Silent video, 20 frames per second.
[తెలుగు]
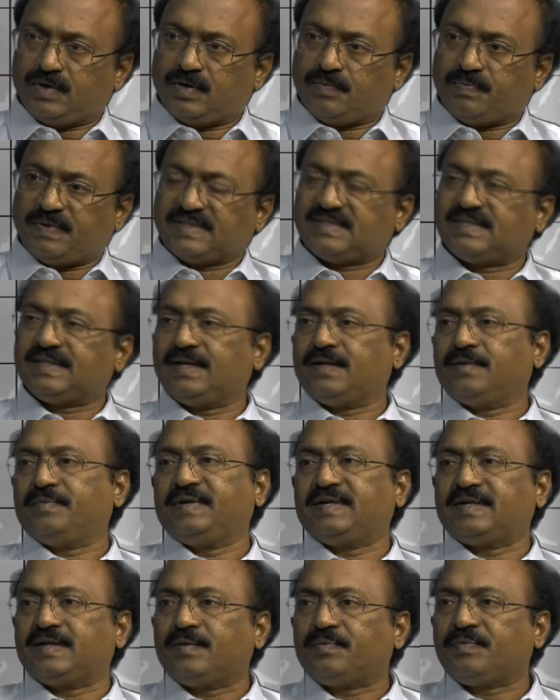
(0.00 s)
పంచదార
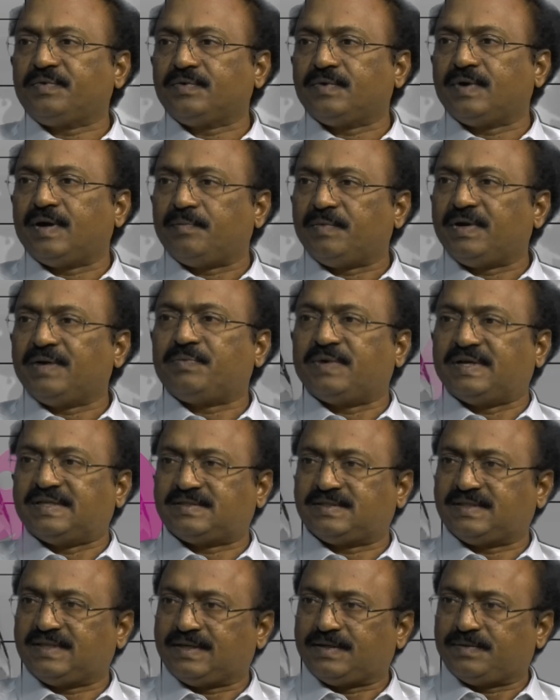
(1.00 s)
పెట్టినప్పుడు అమ్మ
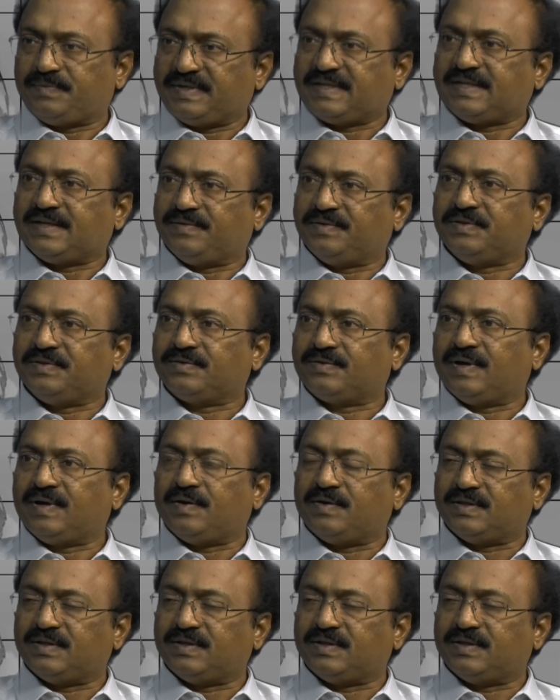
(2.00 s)
పంచదార పెట్టేందుకు